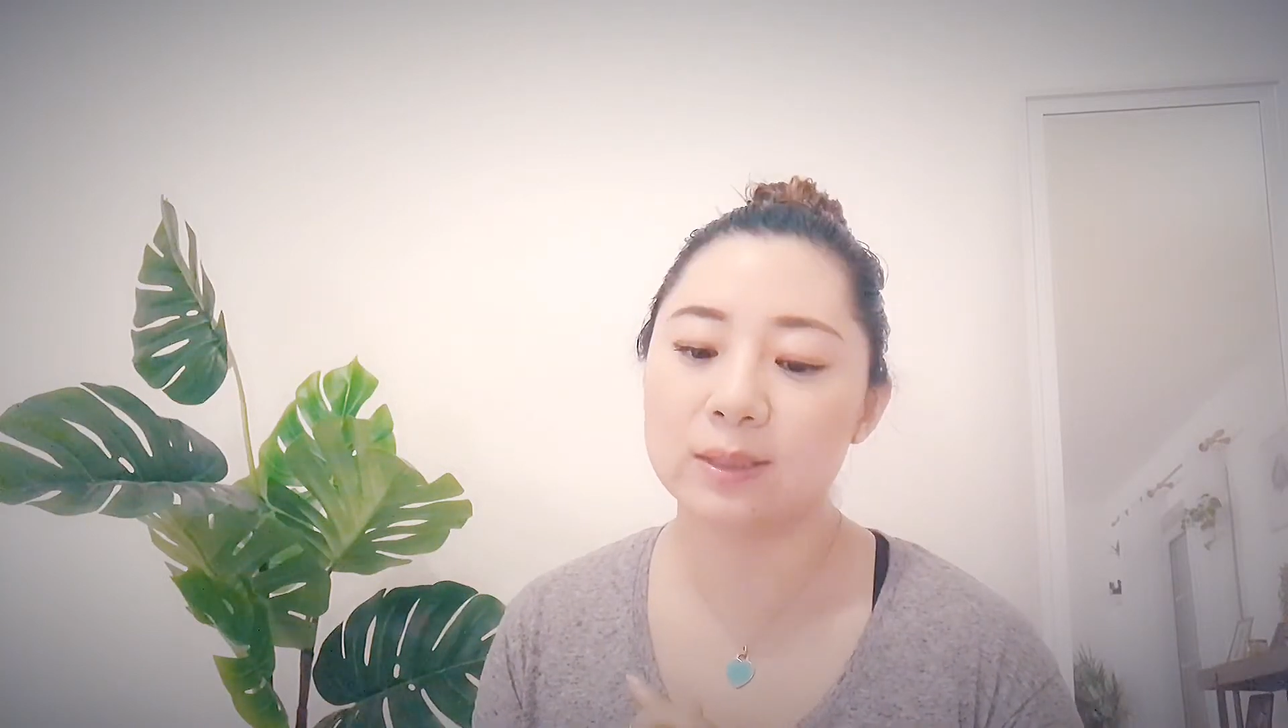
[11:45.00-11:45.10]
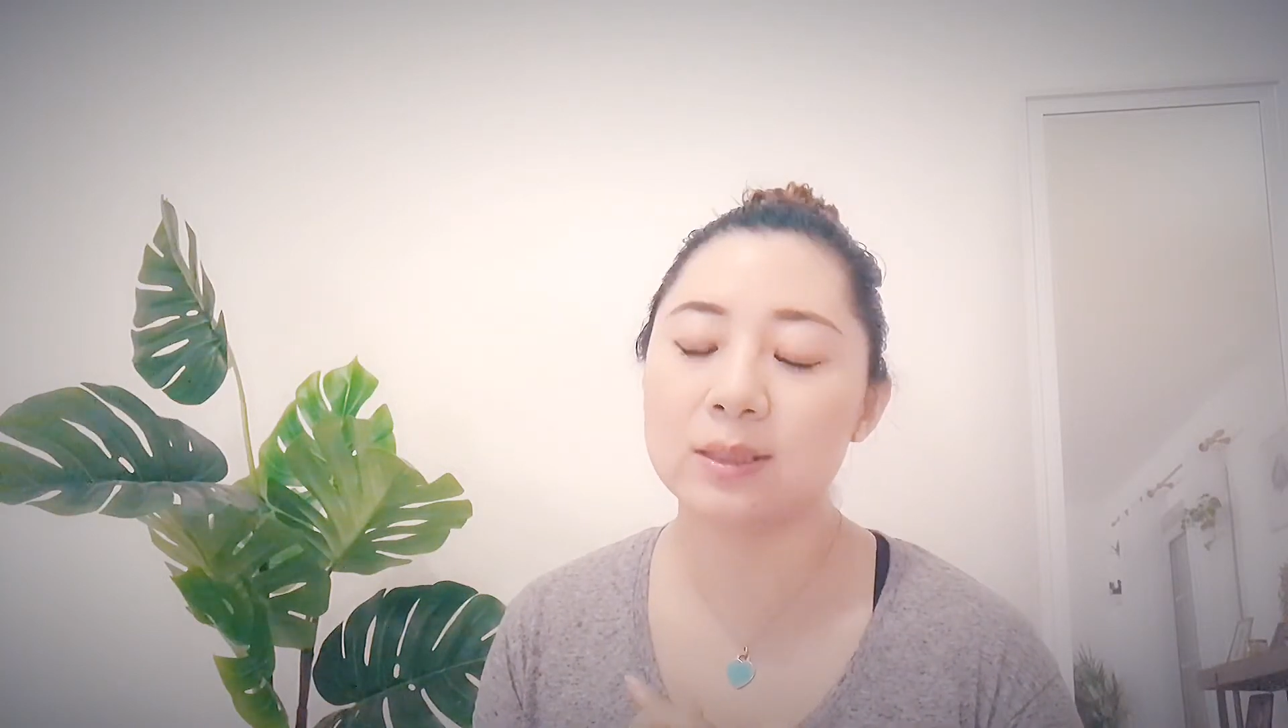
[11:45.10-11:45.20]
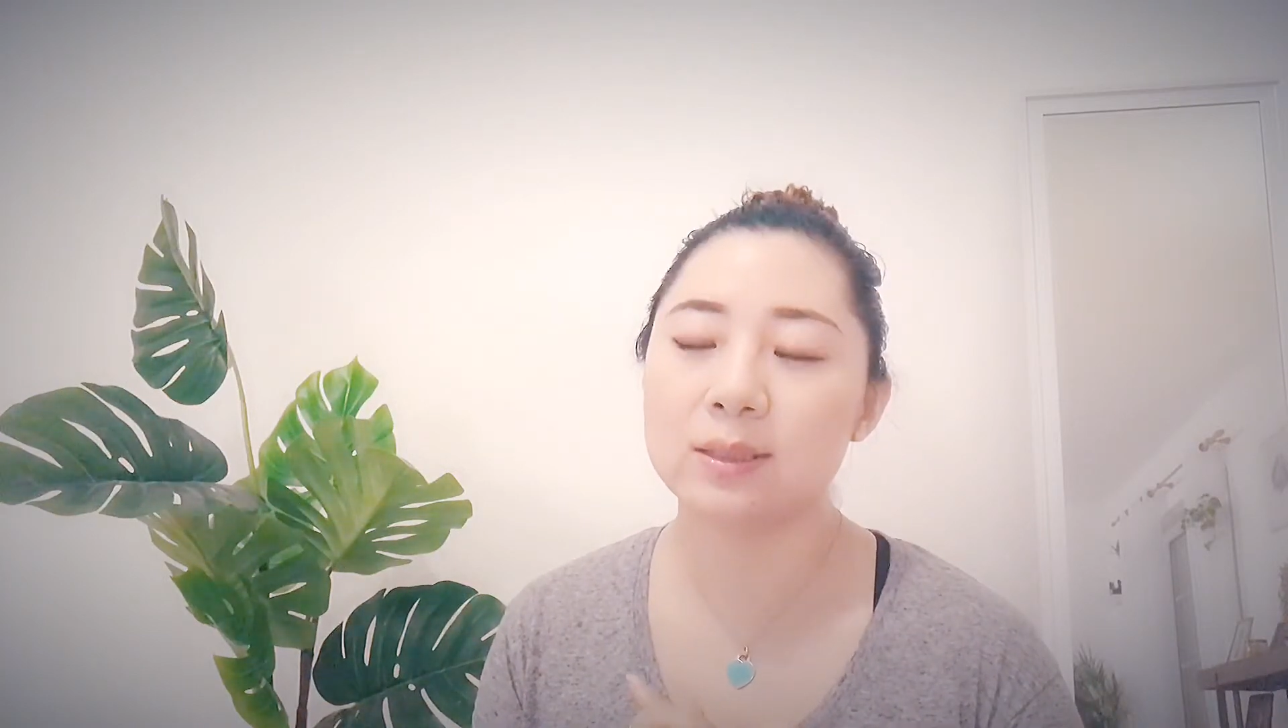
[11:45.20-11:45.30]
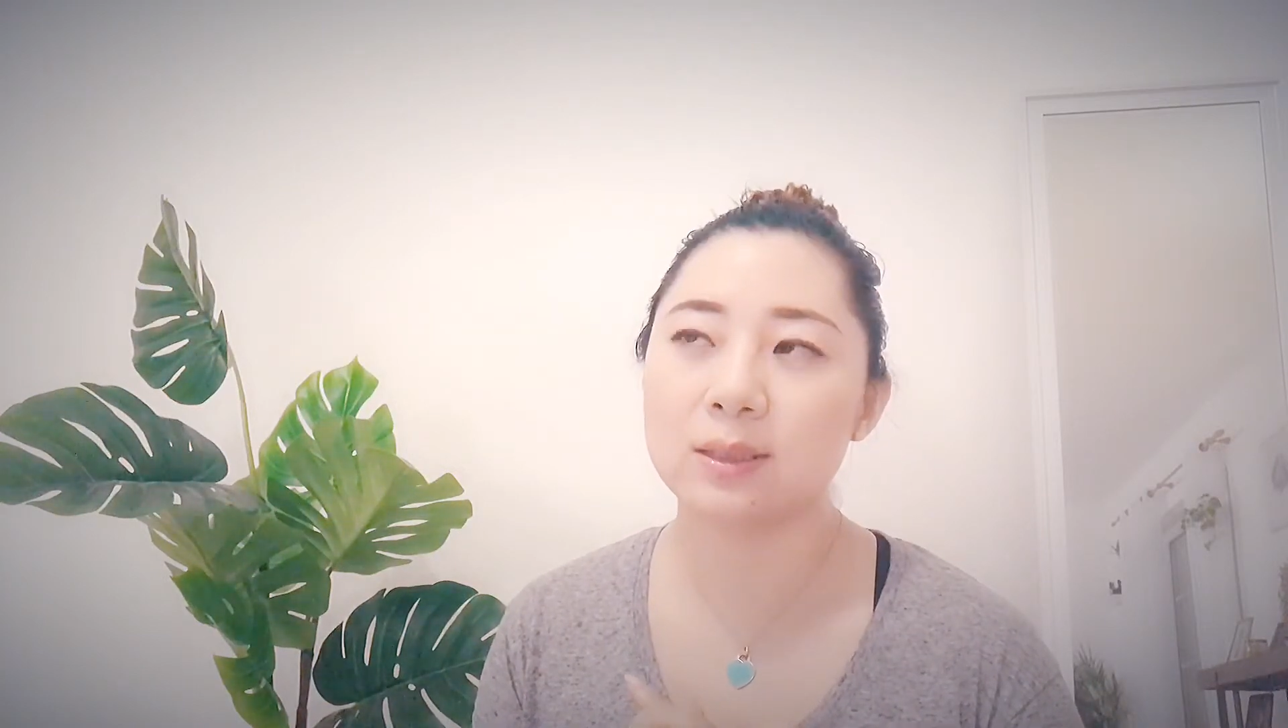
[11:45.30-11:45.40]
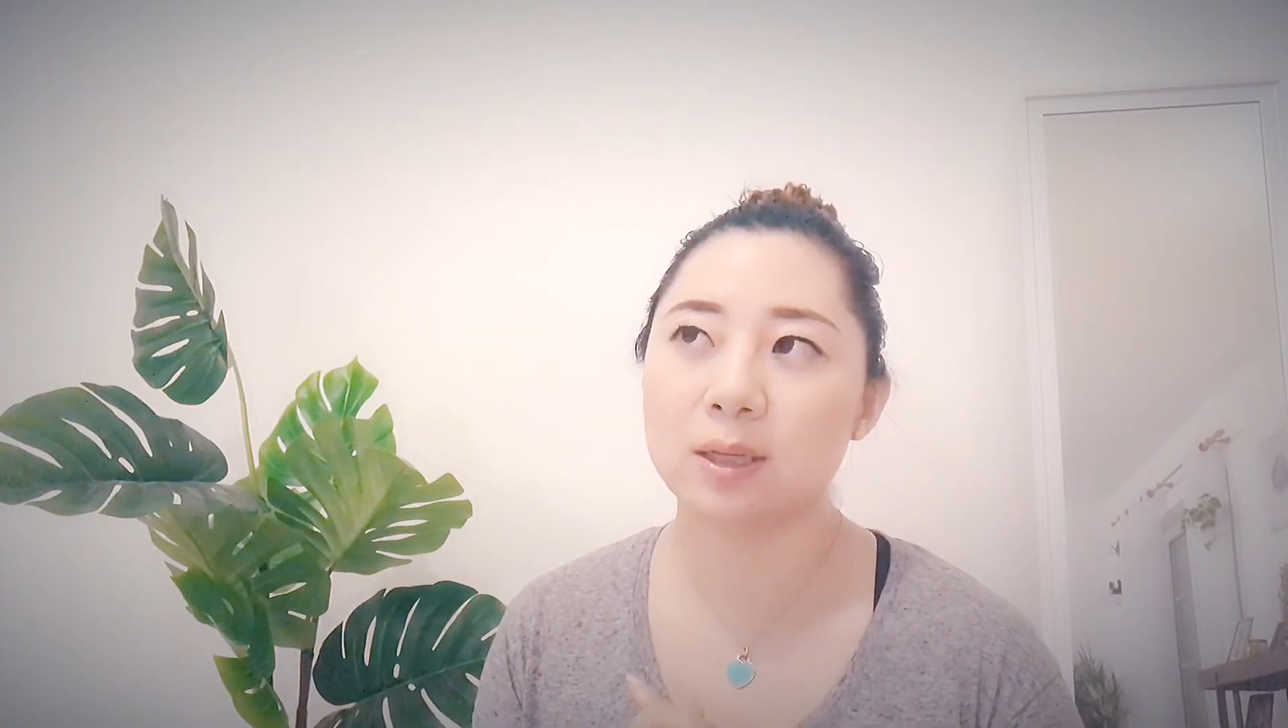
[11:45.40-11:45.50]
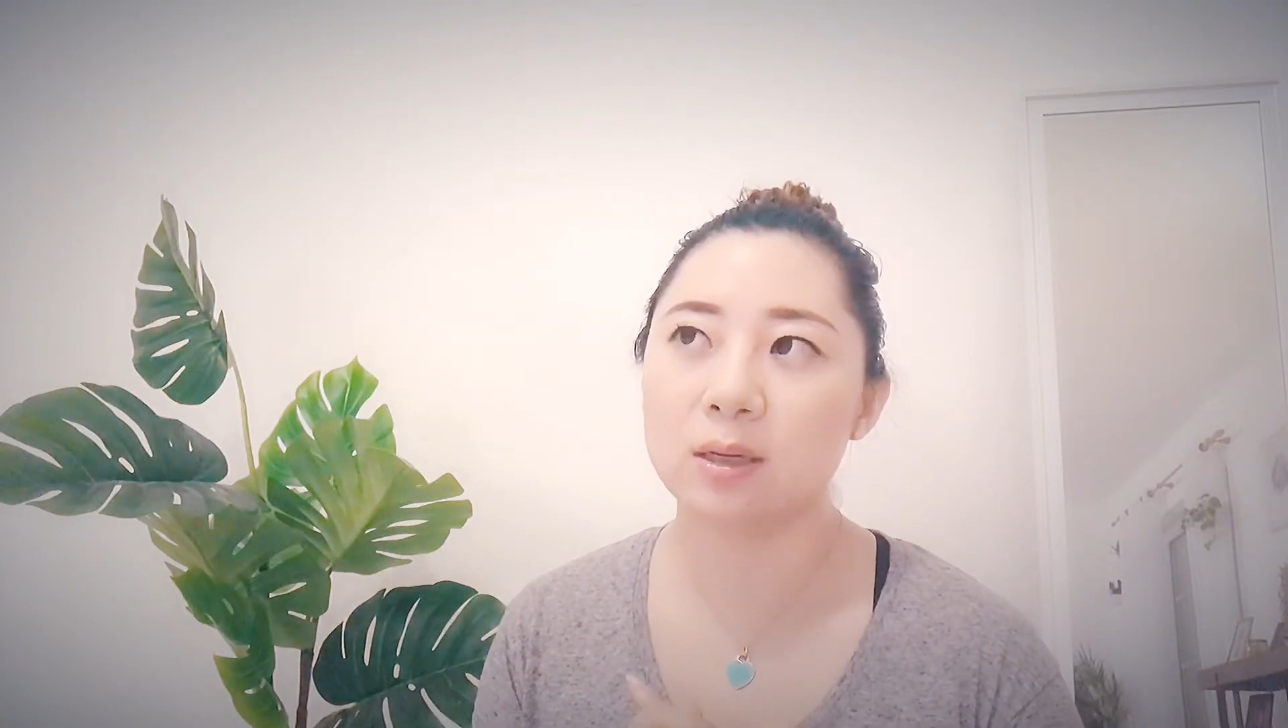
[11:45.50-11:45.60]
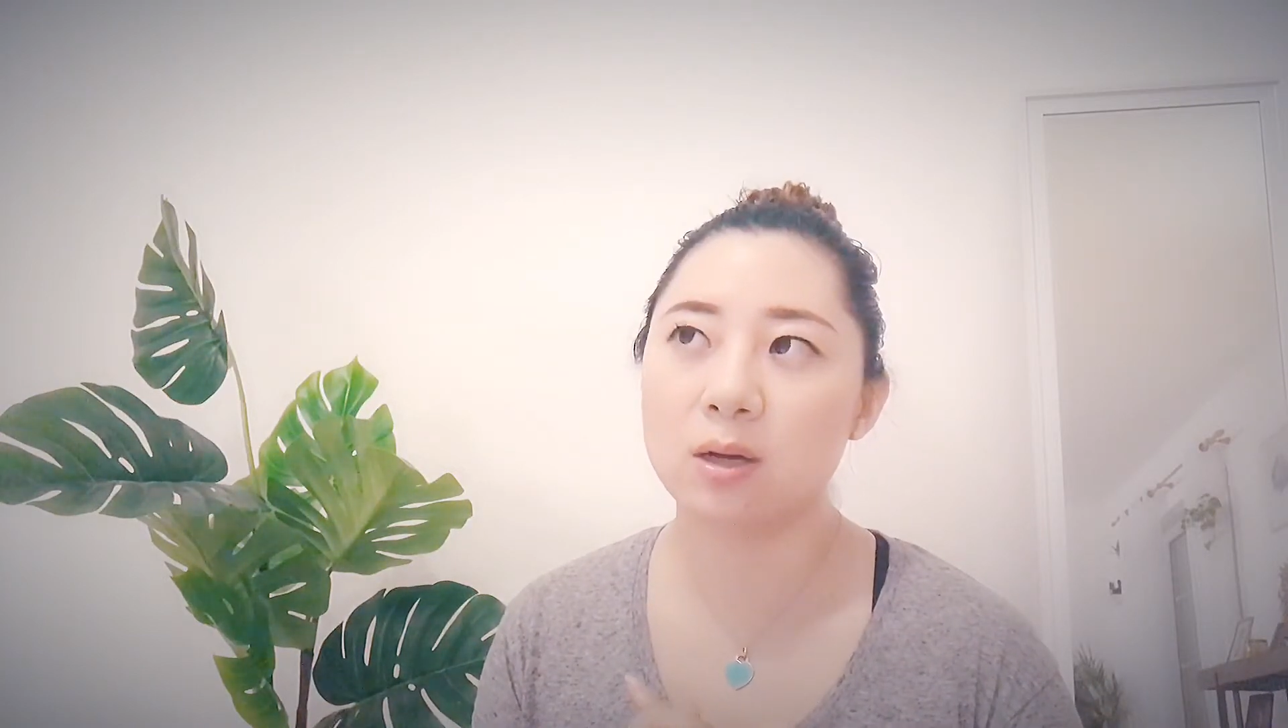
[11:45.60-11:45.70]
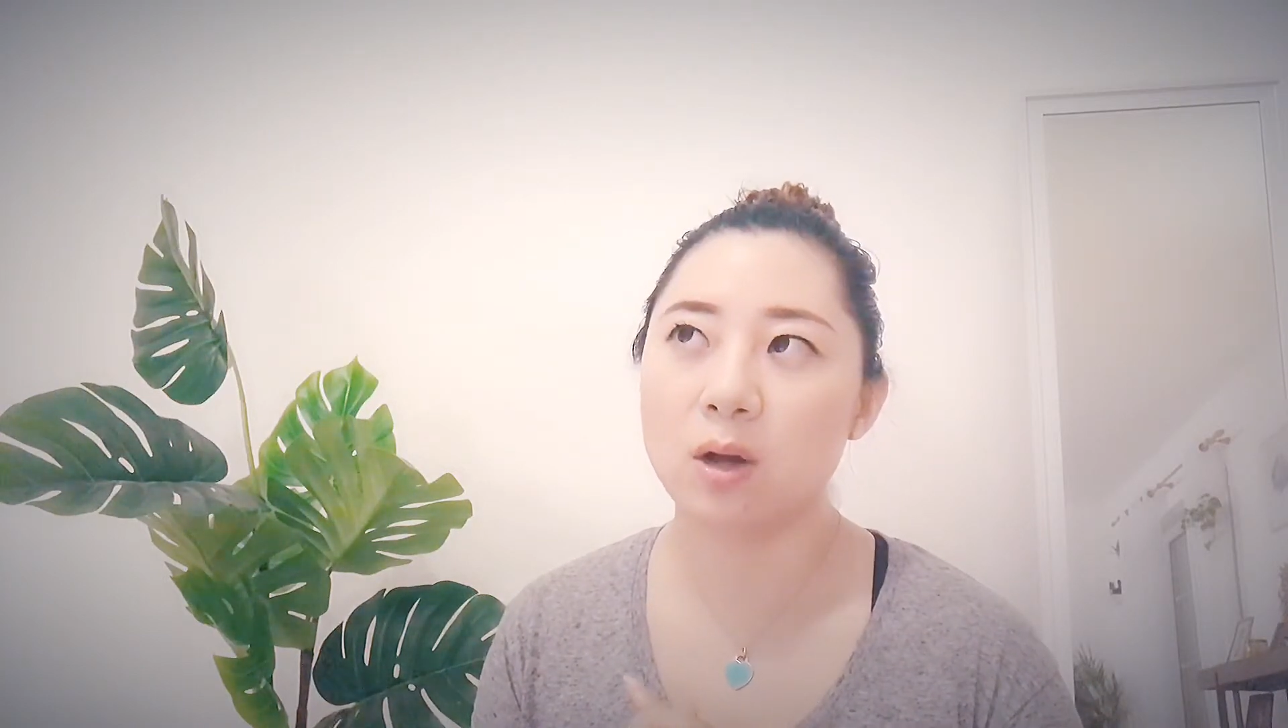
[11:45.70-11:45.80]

自己能